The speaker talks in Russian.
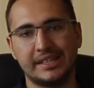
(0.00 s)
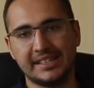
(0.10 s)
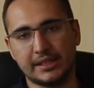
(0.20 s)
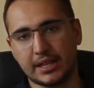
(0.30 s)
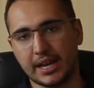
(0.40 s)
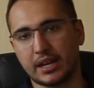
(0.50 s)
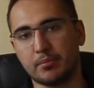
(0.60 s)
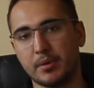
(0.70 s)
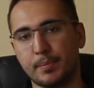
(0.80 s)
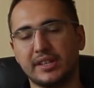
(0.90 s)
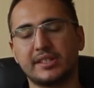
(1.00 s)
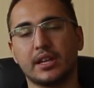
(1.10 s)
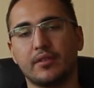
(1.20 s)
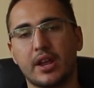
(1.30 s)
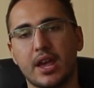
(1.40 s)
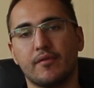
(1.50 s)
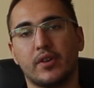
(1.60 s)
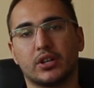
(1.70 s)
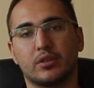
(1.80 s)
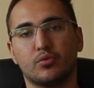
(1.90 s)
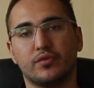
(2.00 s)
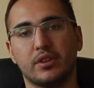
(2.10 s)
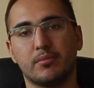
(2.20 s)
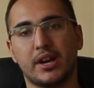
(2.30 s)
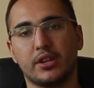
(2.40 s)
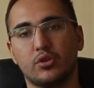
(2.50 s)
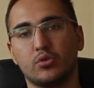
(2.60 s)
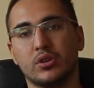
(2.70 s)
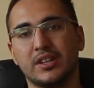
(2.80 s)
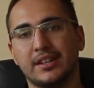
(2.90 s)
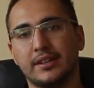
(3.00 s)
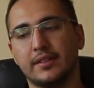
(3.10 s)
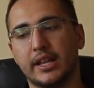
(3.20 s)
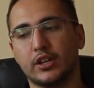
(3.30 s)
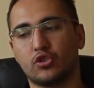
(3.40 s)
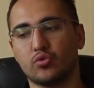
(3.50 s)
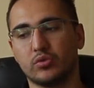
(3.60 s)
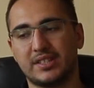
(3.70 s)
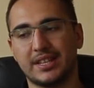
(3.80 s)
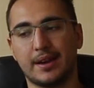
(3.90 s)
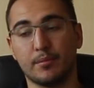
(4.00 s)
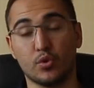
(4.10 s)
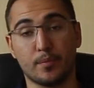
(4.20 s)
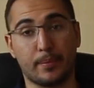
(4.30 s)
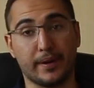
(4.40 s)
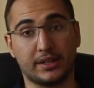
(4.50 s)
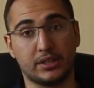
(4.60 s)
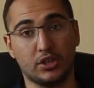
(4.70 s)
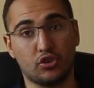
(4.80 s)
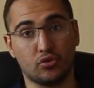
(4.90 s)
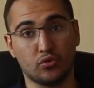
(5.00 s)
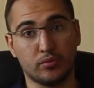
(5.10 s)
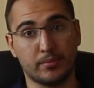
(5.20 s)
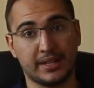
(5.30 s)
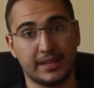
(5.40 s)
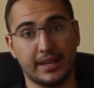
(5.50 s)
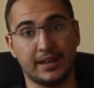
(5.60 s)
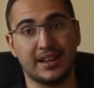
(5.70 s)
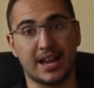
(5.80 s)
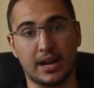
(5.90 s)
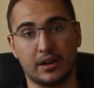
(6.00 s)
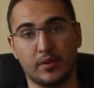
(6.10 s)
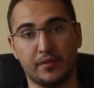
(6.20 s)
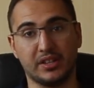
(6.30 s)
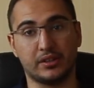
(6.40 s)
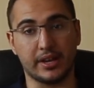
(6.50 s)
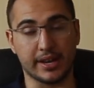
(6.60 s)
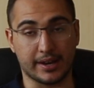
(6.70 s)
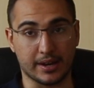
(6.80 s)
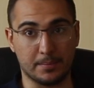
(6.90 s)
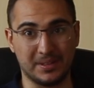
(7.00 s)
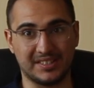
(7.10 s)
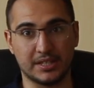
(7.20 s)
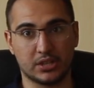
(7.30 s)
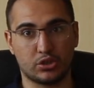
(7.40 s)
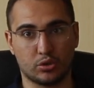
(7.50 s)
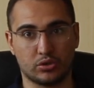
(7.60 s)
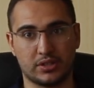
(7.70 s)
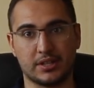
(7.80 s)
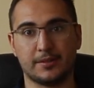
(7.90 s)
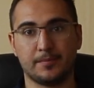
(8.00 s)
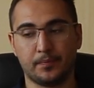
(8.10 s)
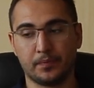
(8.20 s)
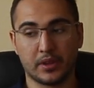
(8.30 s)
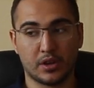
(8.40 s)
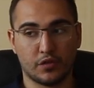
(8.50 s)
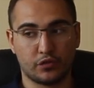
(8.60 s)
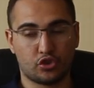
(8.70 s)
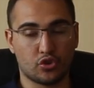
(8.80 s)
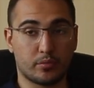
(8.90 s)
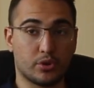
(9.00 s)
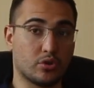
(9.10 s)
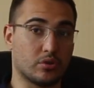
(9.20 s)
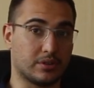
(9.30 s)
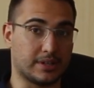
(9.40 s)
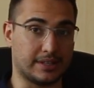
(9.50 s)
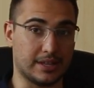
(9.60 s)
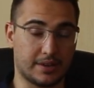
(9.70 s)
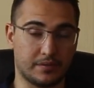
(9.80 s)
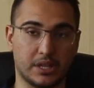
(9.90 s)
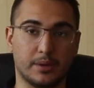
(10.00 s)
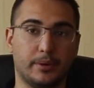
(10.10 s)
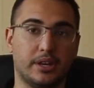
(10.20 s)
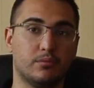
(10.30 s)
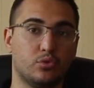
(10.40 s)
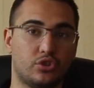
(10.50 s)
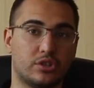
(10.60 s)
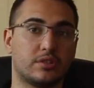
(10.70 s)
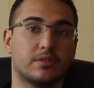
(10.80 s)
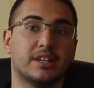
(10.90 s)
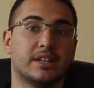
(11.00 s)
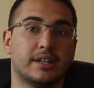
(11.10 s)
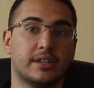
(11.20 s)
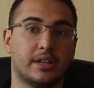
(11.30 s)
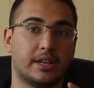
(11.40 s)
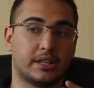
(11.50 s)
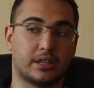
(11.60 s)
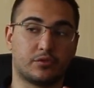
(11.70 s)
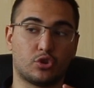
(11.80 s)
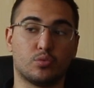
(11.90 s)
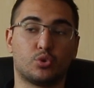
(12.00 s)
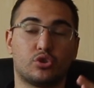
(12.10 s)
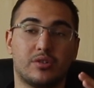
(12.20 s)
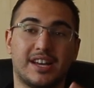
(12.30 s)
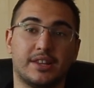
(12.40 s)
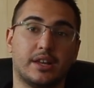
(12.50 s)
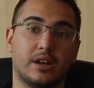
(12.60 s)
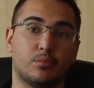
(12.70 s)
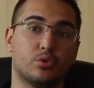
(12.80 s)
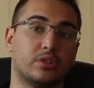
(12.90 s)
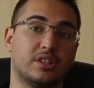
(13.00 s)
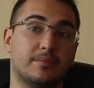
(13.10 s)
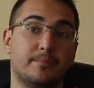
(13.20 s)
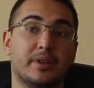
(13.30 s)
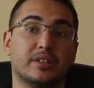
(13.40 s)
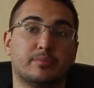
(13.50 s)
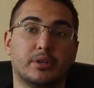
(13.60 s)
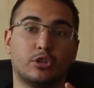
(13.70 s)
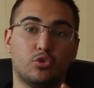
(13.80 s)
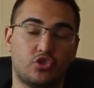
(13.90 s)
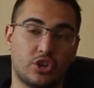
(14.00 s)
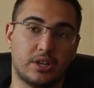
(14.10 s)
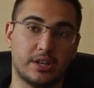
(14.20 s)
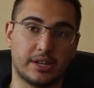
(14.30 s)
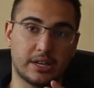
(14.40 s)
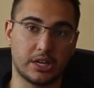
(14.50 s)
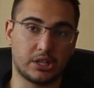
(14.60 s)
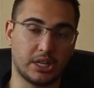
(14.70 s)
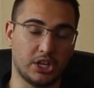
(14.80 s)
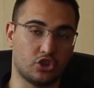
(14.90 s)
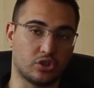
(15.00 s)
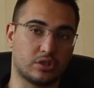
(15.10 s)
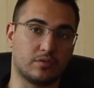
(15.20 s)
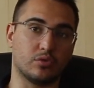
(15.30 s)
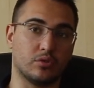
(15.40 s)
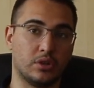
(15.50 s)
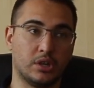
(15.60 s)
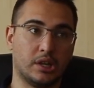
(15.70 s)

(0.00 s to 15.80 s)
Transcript: Итак, мы представляем вашему вниманию нашу самую практичную модель Aquavit Eco без насоса. В чем ее главное преимущество? Это в том, что она работает без подключения к электричеству.